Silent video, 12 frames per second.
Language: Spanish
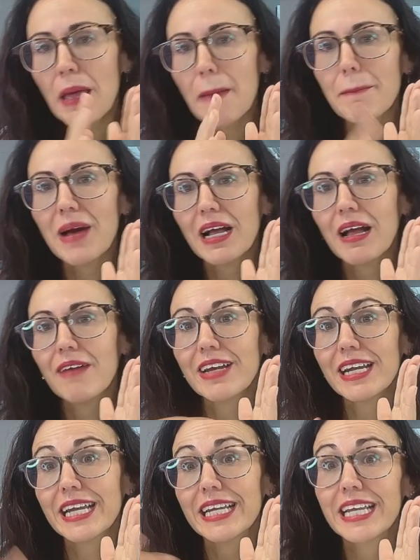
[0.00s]
va a acabar
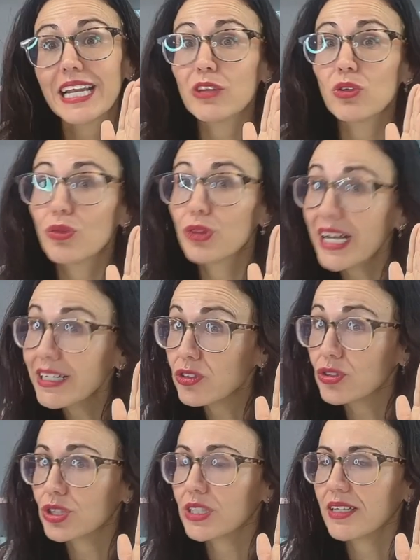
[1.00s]
generando
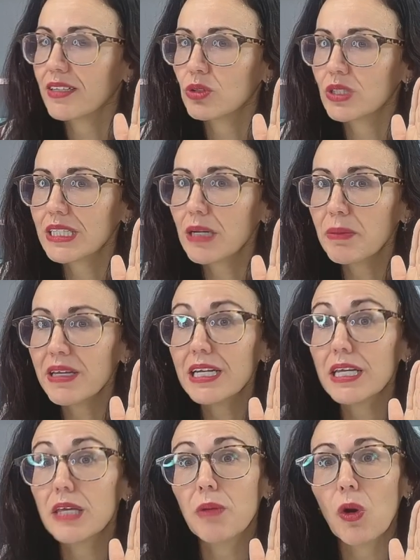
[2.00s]
daños en nuestra piel
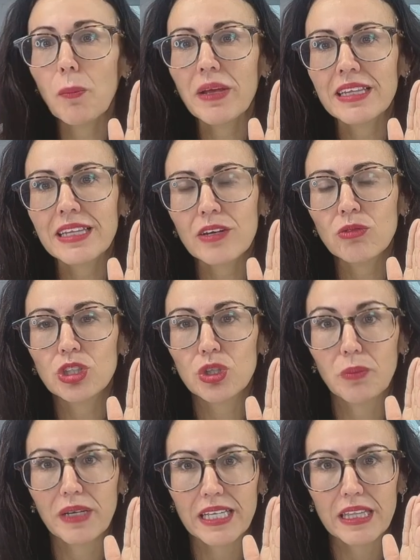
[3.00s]
y va a aumentar nuestro
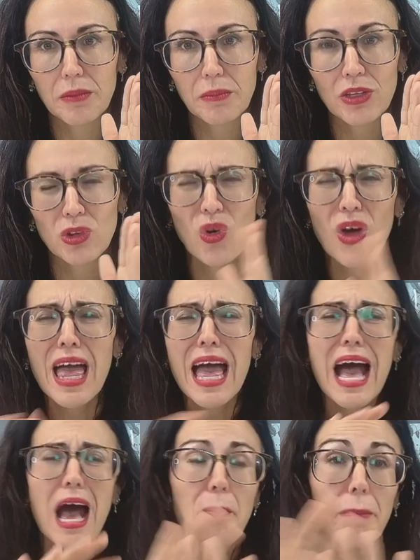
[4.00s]
envejecimiento.
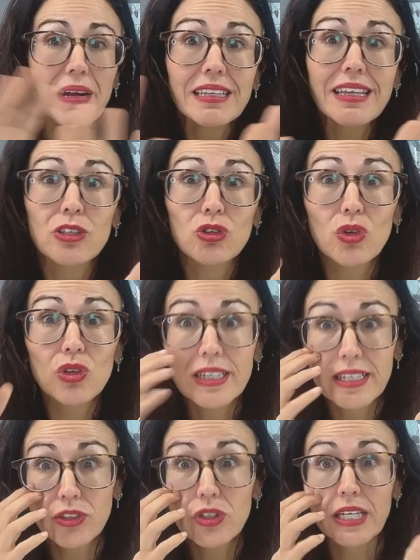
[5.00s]
Aparte de todo el
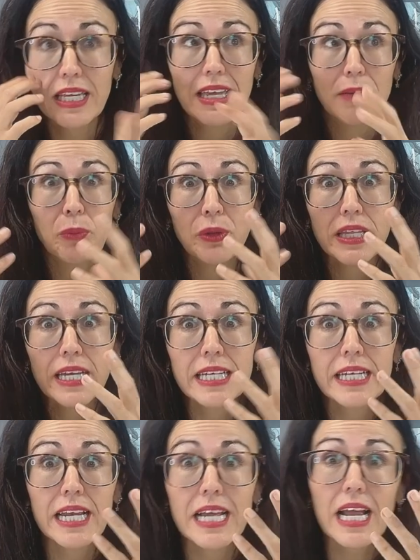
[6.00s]
daño que puede
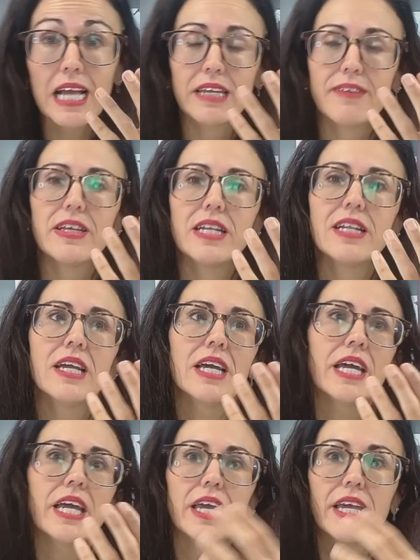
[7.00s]
generar a nivel
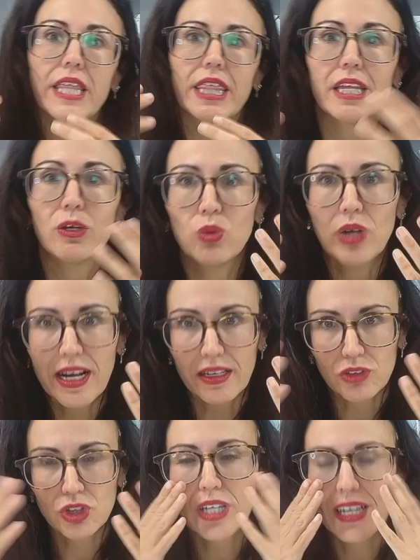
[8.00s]
eh, celular,
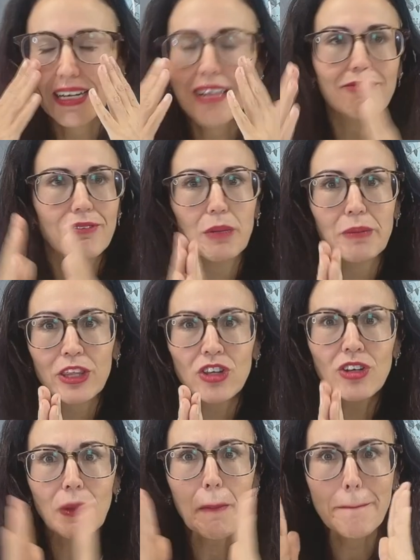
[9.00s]
o sea, la inflamación
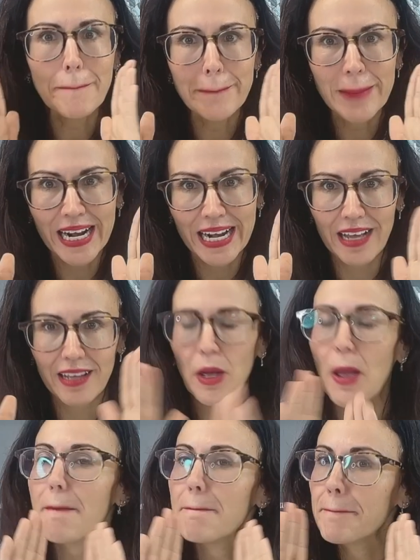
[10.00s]
mala
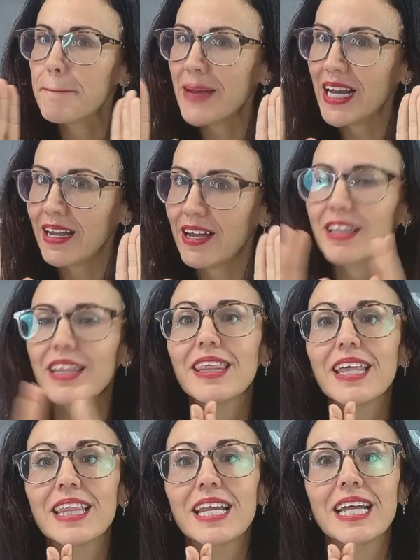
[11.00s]
mala.
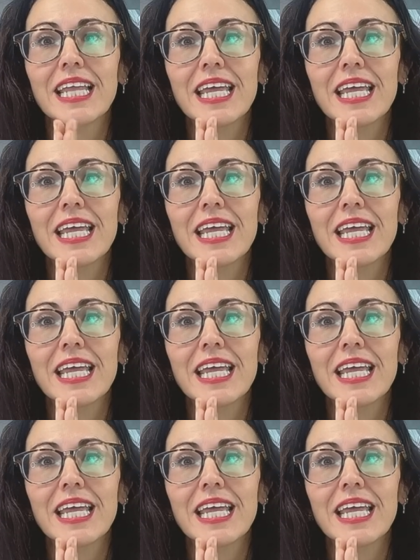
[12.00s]
Céntrate.